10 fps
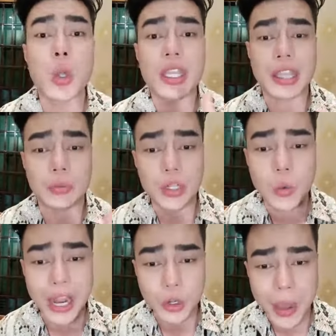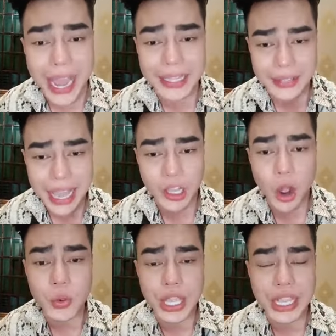chuyên về dòng nước qua Dubai và dạ,
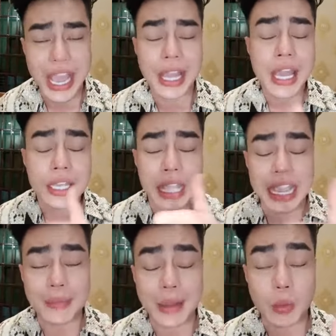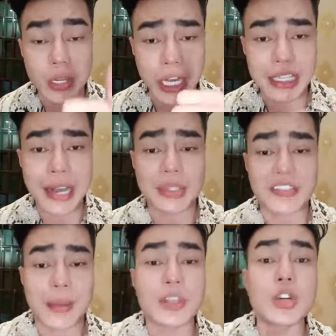có gì nha chị em nào muốn kinh doanh
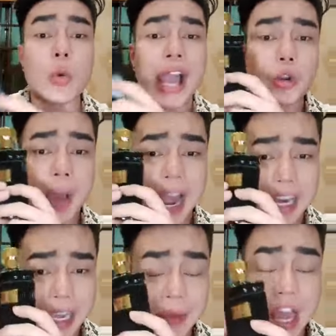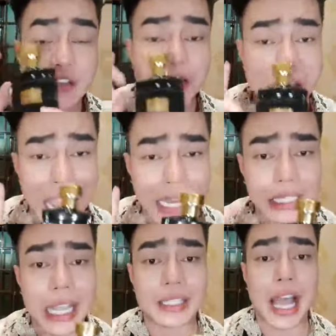sản phẩm nước qua Dubai này và hàng
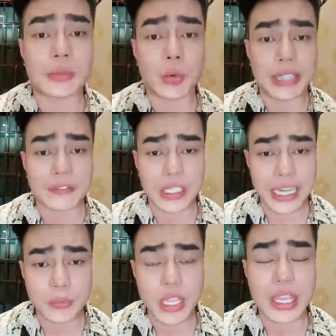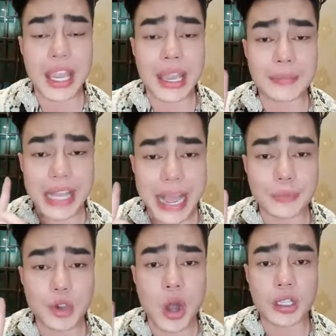này hàng thật 100% gì nha em
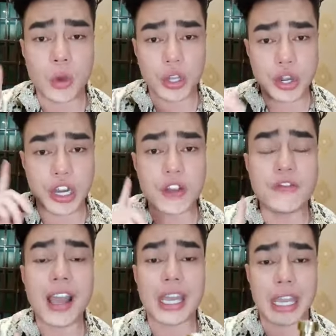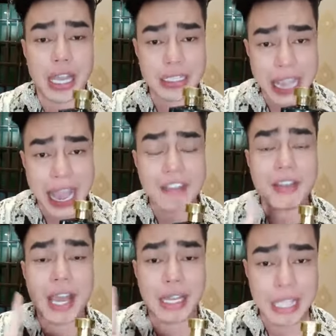cam đoan với mọi người nếu phát hiện hàng giả
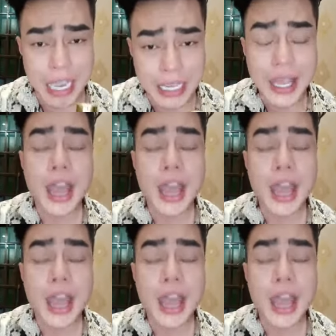và hàng nhái